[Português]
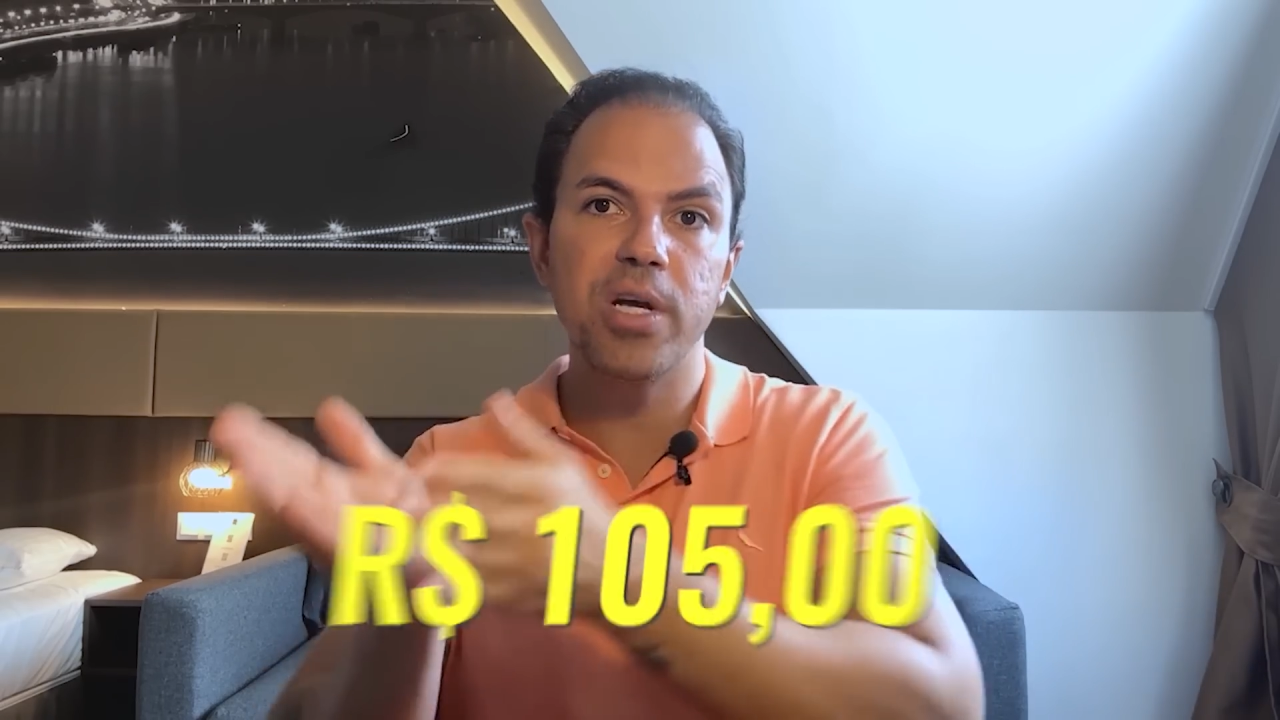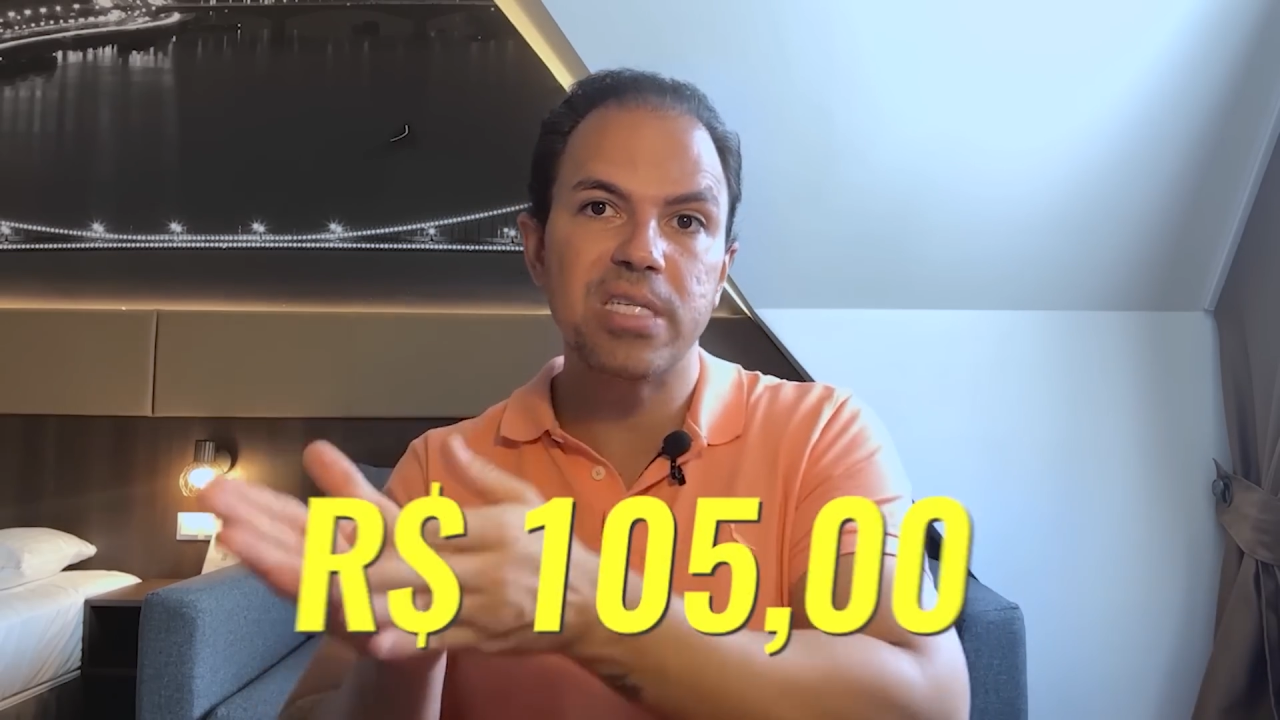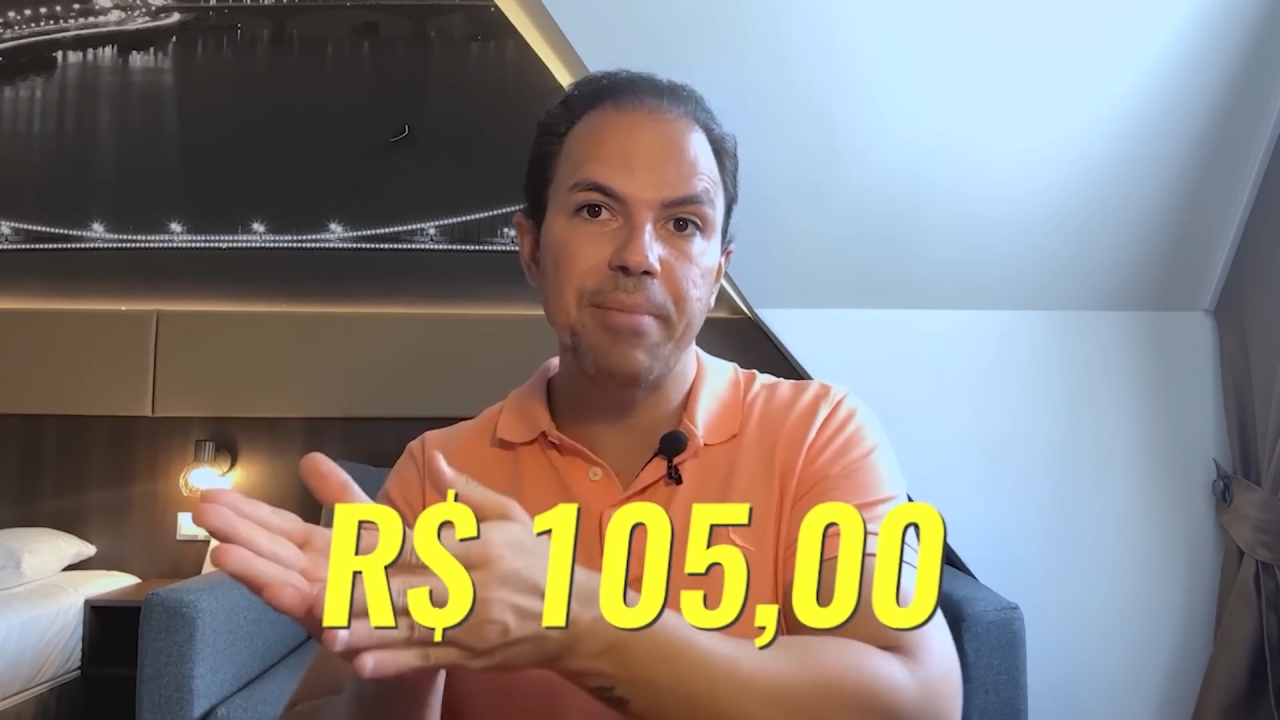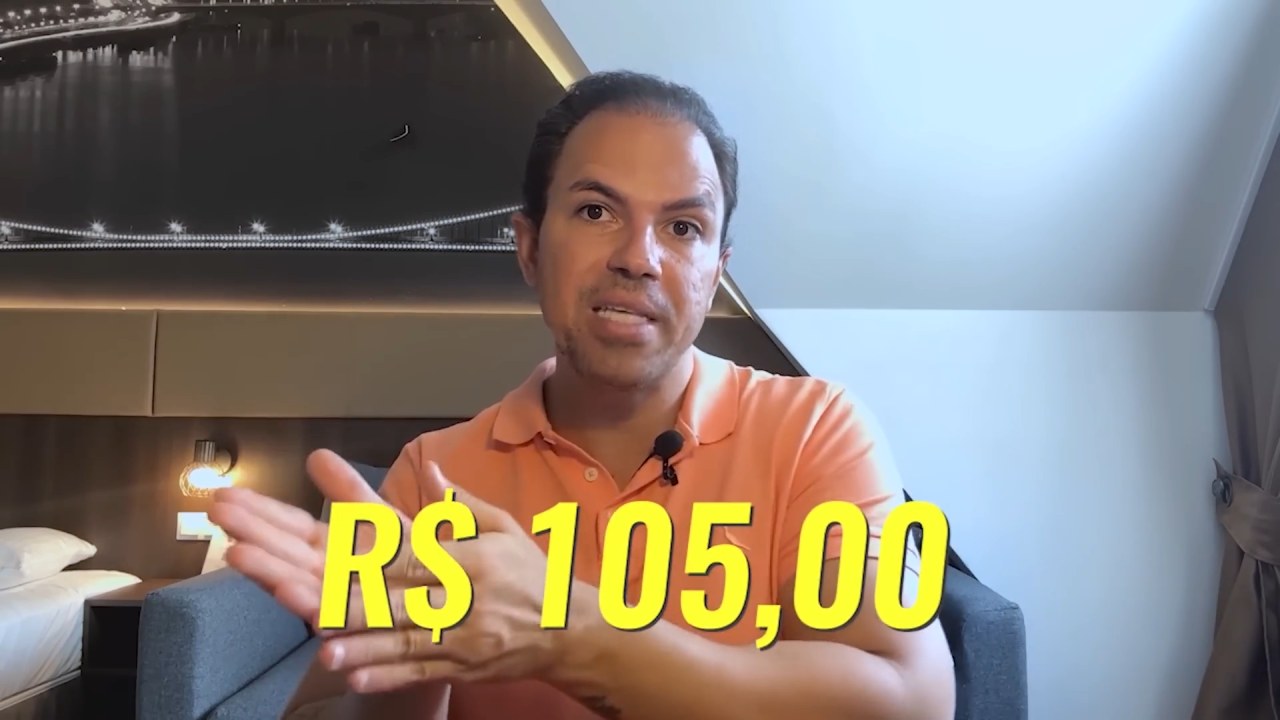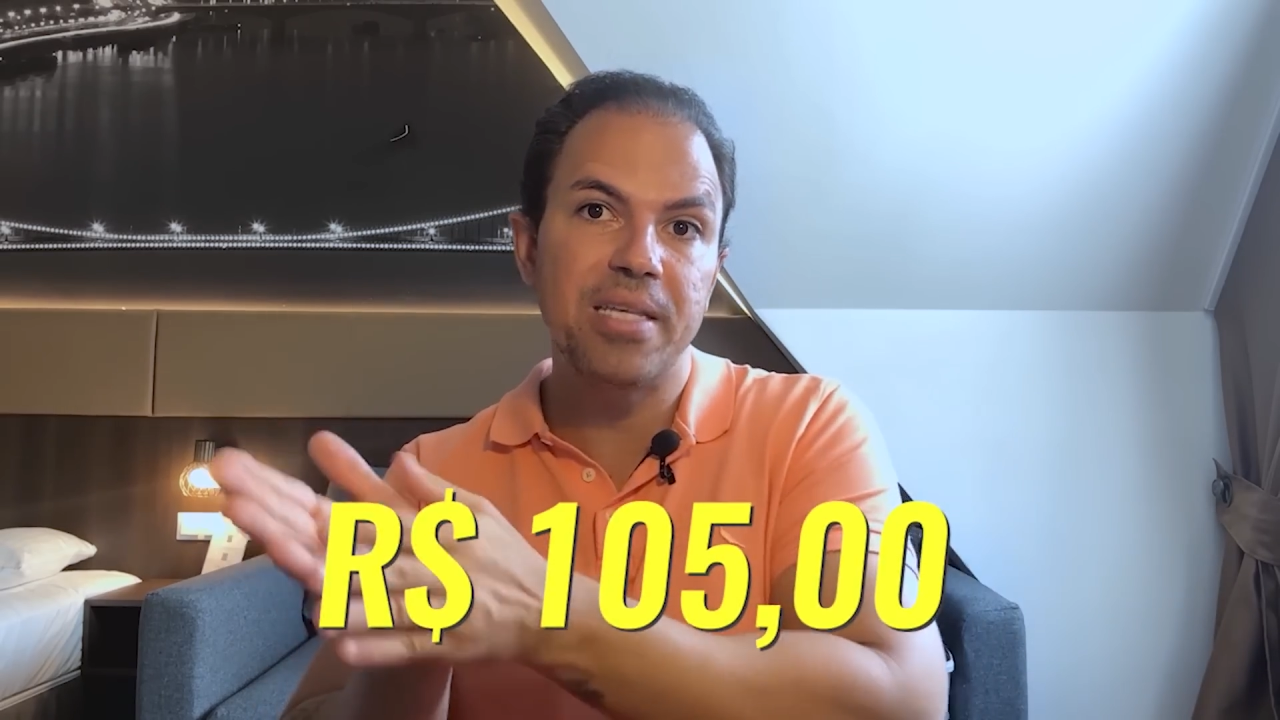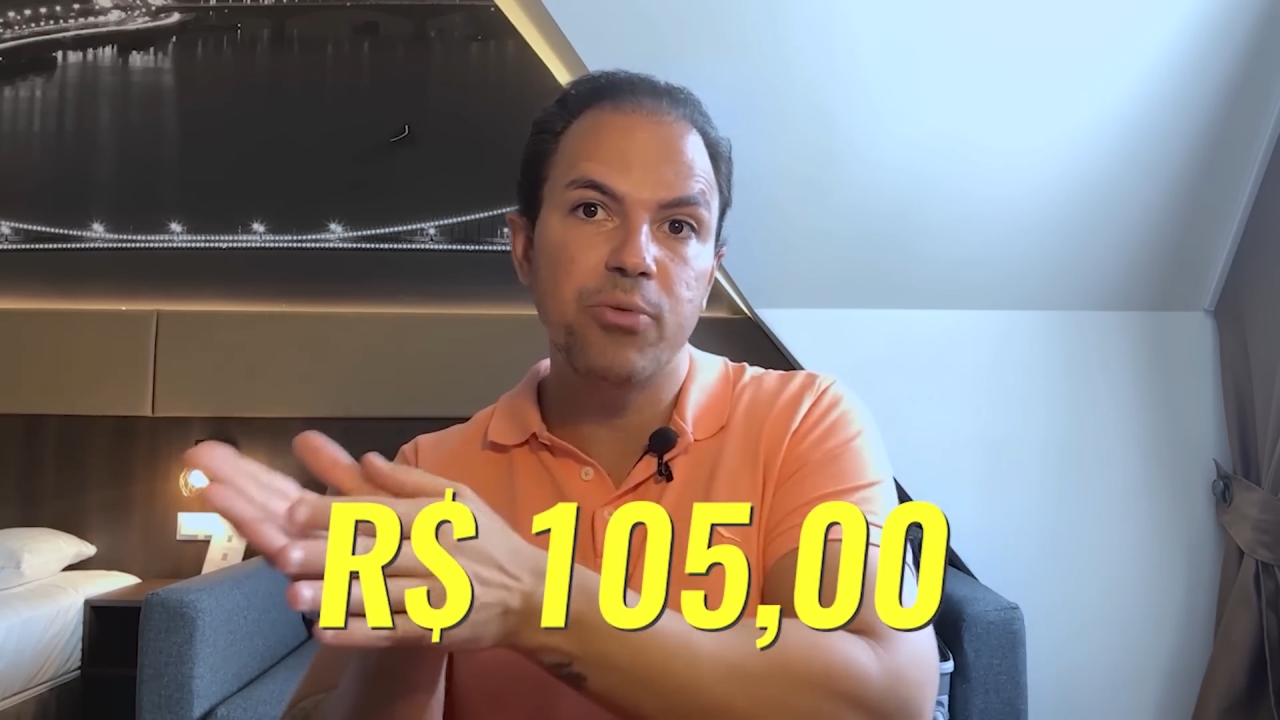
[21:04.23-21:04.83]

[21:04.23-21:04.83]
eu vou receber